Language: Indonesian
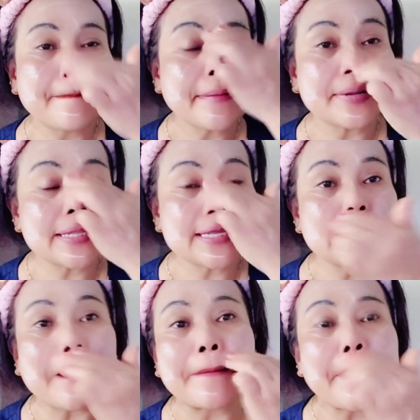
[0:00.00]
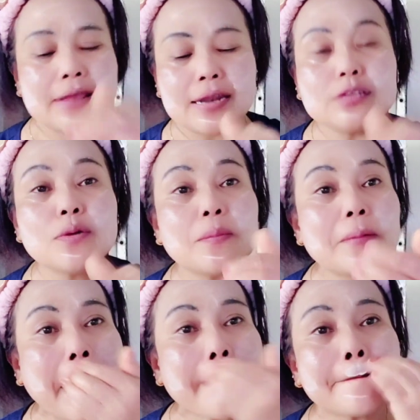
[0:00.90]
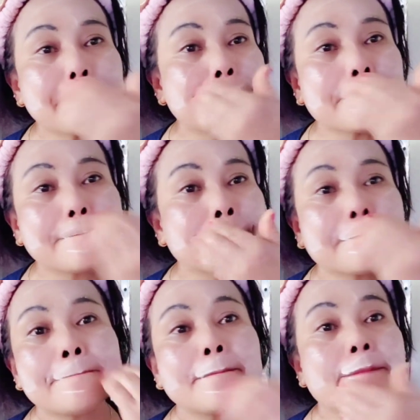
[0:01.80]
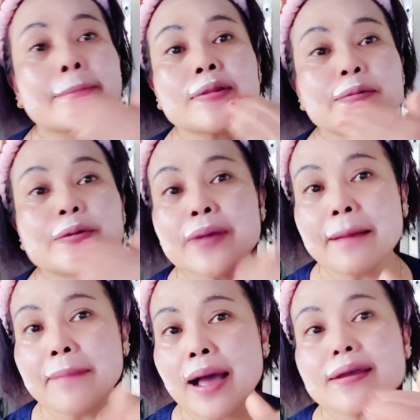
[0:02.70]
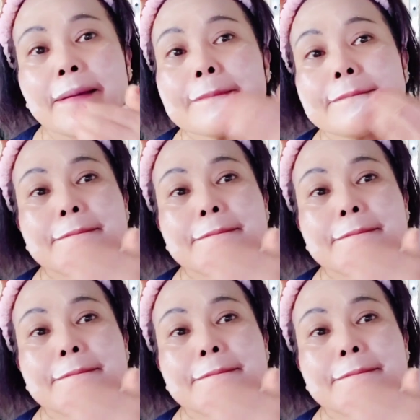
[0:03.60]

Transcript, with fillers: Seperti ini saja. Jadi cukup mudah. Cukup gampang ya